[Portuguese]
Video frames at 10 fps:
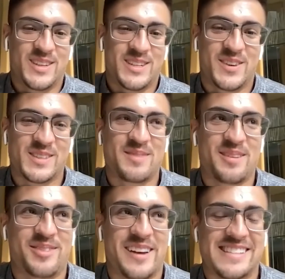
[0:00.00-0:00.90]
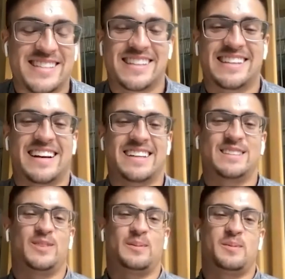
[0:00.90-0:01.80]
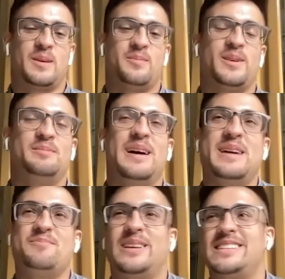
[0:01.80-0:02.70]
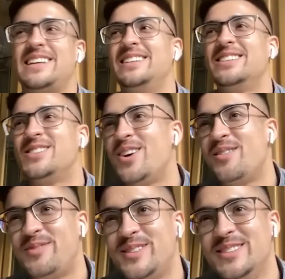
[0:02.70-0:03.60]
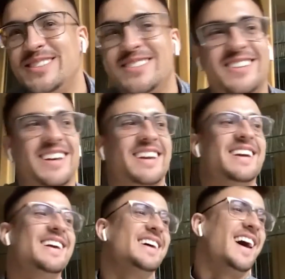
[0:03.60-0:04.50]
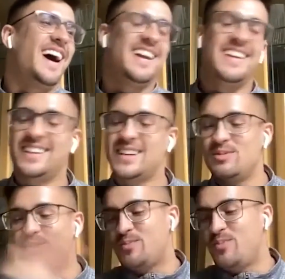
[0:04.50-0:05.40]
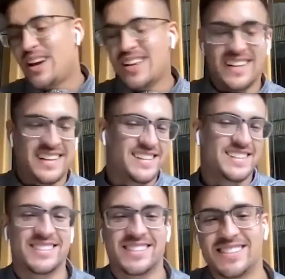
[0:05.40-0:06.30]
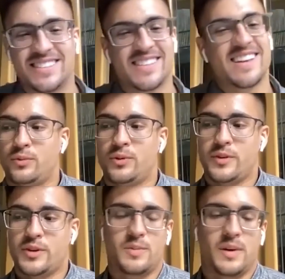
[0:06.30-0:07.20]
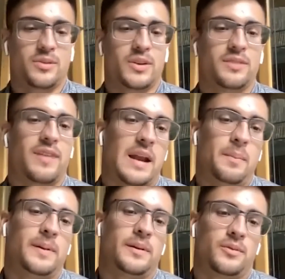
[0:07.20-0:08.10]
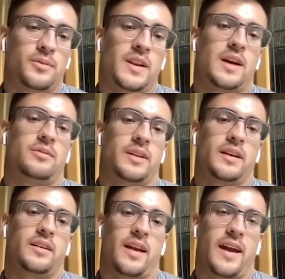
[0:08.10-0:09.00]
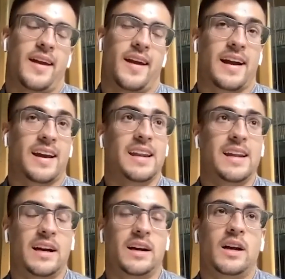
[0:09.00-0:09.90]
a gente fez uma festa aqui em casa. Eu falei para minha mãe, mãe, eu passei no top, eu não sei o quê. Aí ela começou a pular de alegria, não sei o quê, não sei o quê. Um investimento que vale a pena no final, né? É, aquela